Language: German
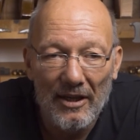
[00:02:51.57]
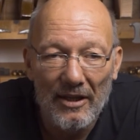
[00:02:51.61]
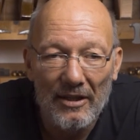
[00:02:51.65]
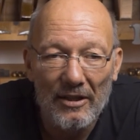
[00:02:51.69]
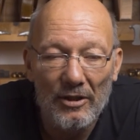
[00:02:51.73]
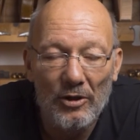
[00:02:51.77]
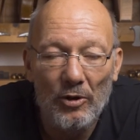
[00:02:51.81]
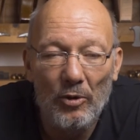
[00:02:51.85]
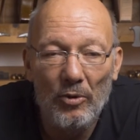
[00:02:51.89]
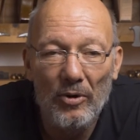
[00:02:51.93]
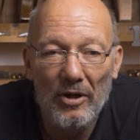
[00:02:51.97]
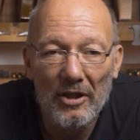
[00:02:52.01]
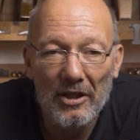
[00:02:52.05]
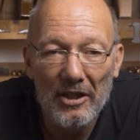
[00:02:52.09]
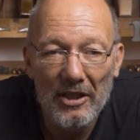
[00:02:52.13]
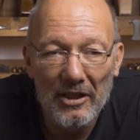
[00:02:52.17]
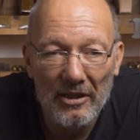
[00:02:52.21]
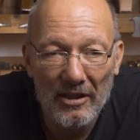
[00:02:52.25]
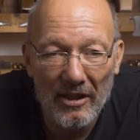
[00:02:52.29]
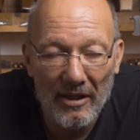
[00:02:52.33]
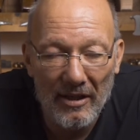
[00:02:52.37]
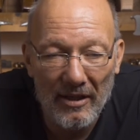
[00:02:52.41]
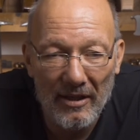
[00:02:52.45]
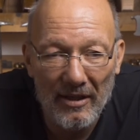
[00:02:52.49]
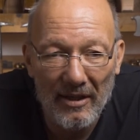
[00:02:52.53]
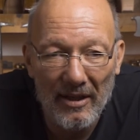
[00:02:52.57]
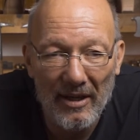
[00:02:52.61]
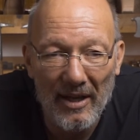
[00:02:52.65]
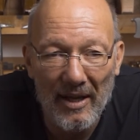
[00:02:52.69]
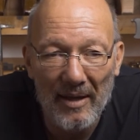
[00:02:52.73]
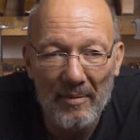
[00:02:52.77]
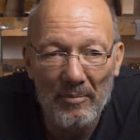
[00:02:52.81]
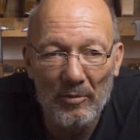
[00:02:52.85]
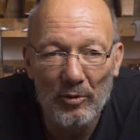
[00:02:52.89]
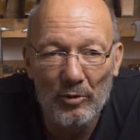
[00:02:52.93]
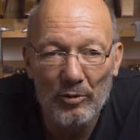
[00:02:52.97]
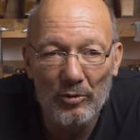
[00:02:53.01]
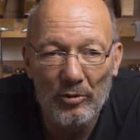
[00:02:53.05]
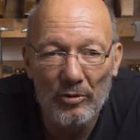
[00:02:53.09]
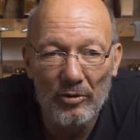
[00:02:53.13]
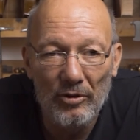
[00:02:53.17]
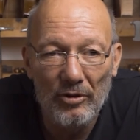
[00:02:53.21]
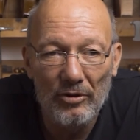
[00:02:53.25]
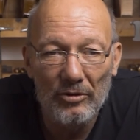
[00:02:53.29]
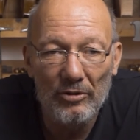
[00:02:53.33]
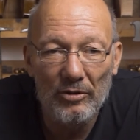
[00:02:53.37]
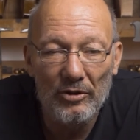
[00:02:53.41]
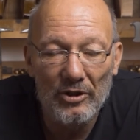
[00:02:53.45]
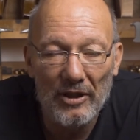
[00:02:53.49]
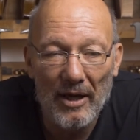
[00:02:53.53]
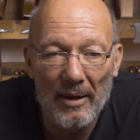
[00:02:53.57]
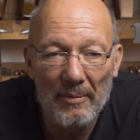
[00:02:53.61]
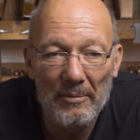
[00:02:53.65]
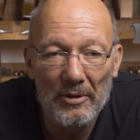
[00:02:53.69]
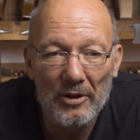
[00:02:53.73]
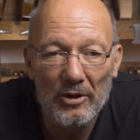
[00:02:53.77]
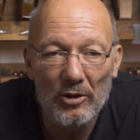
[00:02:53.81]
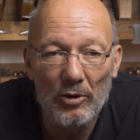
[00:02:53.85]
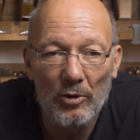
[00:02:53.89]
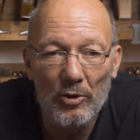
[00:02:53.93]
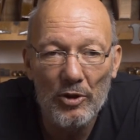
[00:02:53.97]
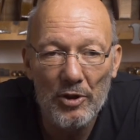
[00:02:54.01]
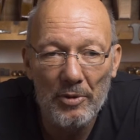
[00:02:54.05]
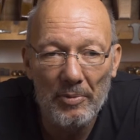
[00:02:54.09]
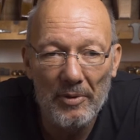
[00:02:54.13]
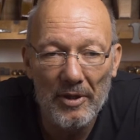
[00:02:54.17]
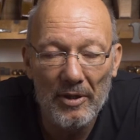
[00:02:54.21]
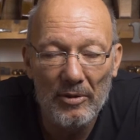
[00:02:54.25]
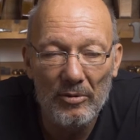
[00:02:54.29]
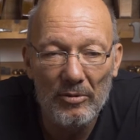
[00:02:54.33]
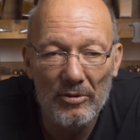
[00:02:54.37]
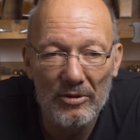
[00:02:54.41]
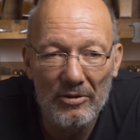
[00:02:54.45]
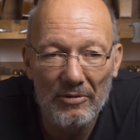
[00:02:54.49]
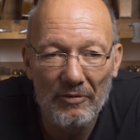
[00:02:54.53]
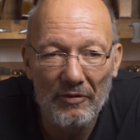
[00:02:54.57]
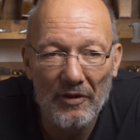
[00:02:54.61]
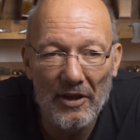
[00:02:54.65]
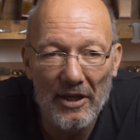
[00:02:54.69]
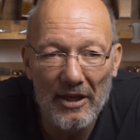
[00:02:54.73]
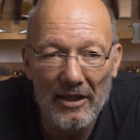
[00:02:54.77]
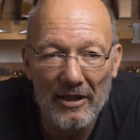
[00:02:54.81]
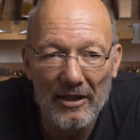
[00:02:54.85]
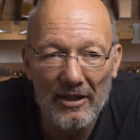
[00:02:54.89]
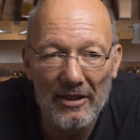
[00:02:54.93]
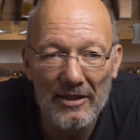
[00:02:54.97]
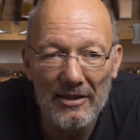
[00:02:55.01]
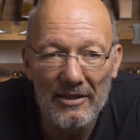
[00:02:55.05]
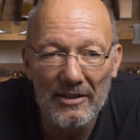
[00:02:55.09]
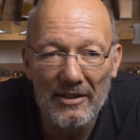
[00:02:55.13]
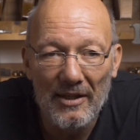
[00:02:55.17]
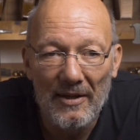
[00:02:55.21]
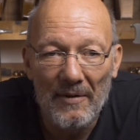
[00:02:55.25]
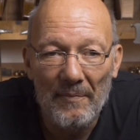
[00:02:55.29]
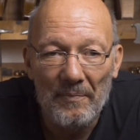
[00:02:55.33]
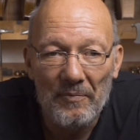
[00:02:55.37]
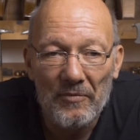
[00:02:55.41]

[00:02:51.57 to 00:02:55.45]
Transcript: noch einen niedereren E-Modul hat und damit noch schwingungsfähiger ist,